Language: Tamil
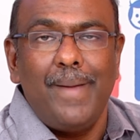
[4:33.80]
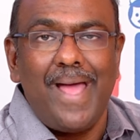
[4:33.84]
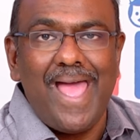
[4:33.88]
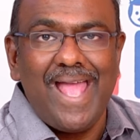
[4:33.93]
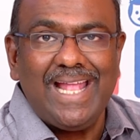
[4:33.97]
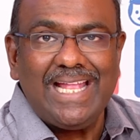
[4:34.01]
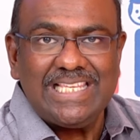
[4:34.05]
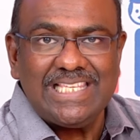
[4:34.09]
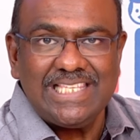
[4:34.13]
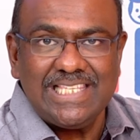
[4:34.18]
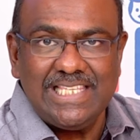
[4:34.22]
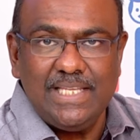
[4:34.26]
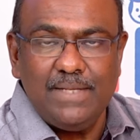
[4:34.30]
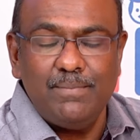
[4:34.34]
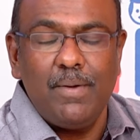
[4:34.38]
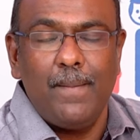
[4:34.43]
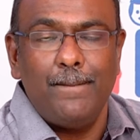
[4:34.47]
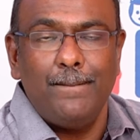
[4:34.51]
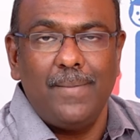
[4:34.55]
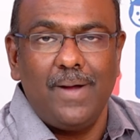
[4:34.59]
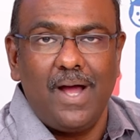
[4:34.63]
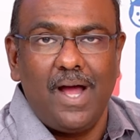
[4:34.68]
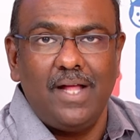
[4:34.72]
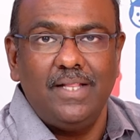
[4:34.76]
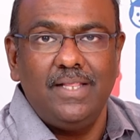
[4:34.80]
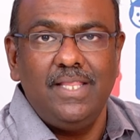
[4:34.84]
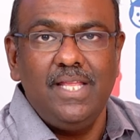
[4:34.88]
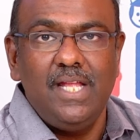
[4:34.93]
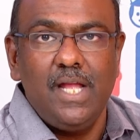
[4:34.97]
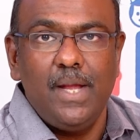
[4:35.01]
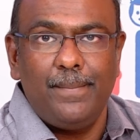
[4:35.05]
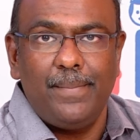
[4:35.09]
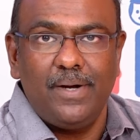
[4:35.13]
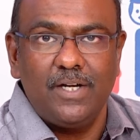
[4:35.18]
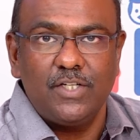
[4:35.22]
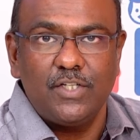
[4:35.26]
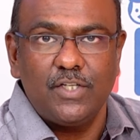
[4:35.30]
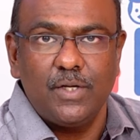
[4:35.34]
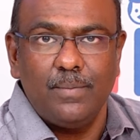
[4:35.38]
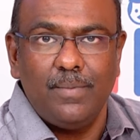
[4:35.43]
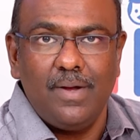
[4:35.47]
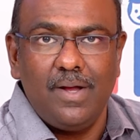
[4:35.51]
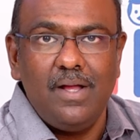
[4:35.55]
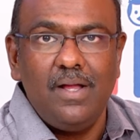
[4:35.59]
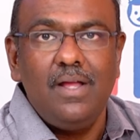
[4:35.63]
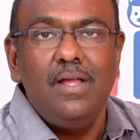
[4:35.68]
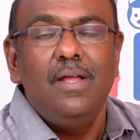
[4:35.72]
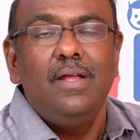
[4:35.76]
மேக்சிமம்
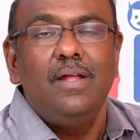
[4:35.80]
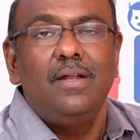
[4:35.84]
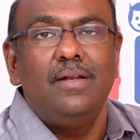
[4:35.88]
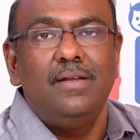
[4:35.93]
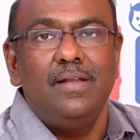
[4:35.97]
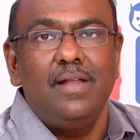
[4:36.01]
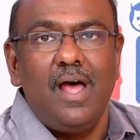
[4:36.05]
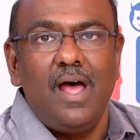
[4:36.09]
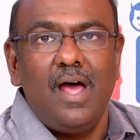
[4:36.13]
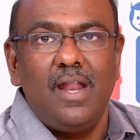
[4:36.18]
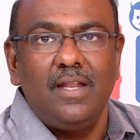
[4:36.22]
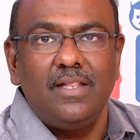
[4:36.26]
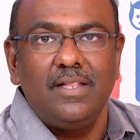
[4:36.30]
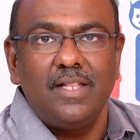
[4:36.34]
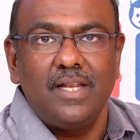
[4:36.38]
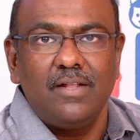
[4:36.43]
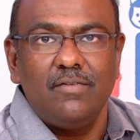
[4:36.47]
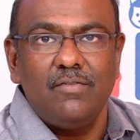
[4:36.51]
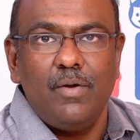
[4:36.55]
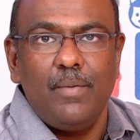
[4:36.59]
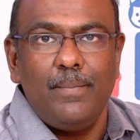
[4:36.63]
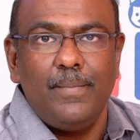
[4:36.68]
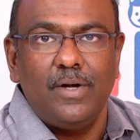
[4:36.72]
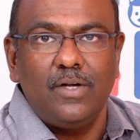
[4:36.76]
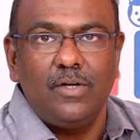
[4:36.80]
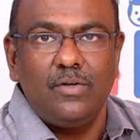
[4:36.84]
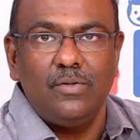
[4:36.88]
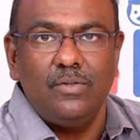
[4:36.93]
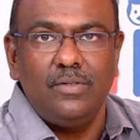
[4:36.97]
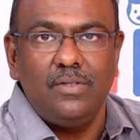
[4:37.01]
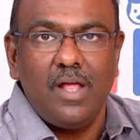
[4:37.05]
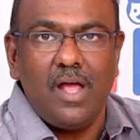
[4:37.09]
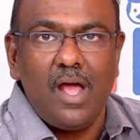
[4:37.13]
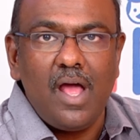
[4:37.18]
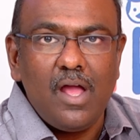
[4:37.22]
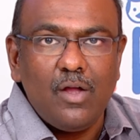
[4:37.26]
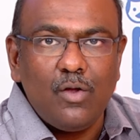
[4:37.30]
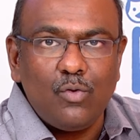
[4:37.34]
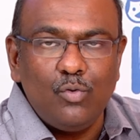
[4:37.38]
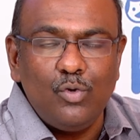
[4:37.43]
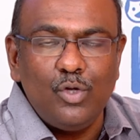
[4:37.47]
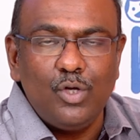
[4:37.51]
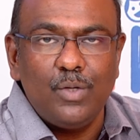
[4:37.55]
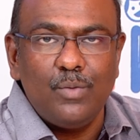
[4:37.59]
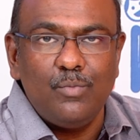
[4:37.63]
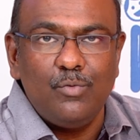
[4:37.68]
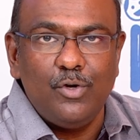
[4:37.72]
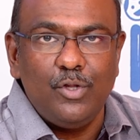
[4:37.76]
அதிகபட்சமாக நாலு தடவை மட்டும்தான்
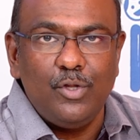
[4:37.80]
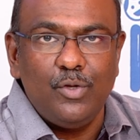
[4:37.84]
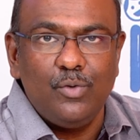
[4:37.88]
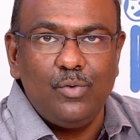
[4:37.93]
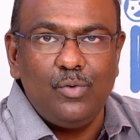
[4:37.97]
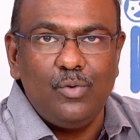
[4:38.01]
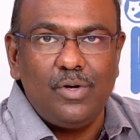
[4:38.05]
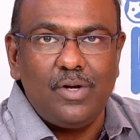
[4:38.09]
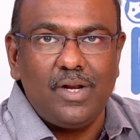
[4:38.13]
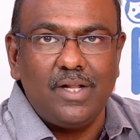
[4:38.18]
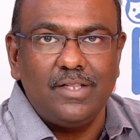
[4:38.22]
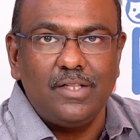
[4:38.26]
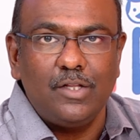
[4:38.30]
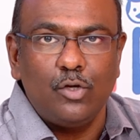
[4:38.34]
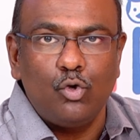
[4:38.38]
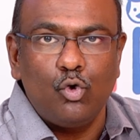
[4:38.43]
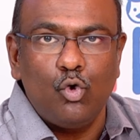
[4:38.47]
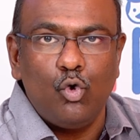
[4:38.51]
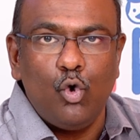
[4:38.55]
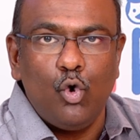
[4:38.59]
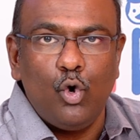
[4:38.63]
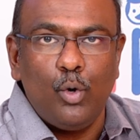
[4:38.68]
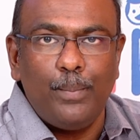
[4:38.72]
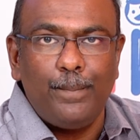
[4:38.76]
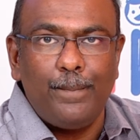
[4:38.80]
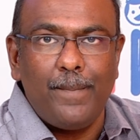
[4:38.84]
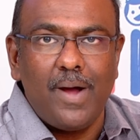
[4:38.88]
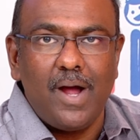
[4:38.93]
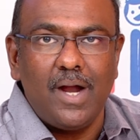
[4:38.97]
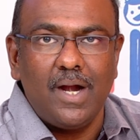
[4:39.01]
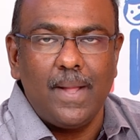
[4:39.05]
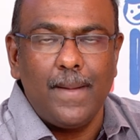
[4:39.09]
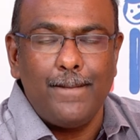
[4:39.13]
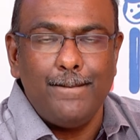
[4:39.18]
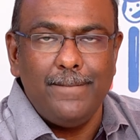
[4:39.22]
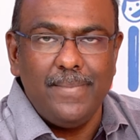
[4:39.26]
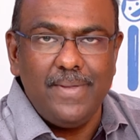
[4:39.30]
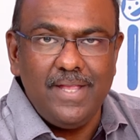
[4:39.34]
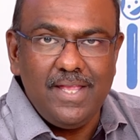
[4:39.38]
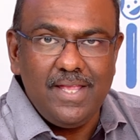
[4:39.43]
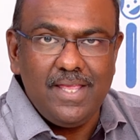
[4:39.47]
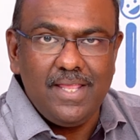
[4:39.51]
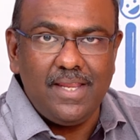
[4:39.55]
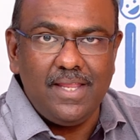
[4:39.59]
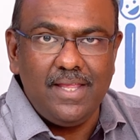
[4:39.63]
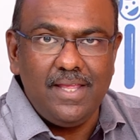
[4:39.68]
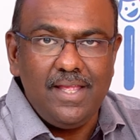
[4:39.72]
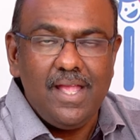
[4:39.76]
கொடுக்க முடியுன்ற அந்த கோட்பாடை
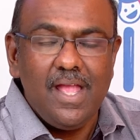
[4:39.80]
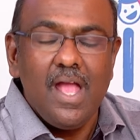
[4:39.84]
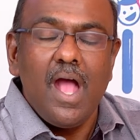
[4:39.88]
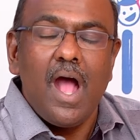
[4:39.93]
மீறி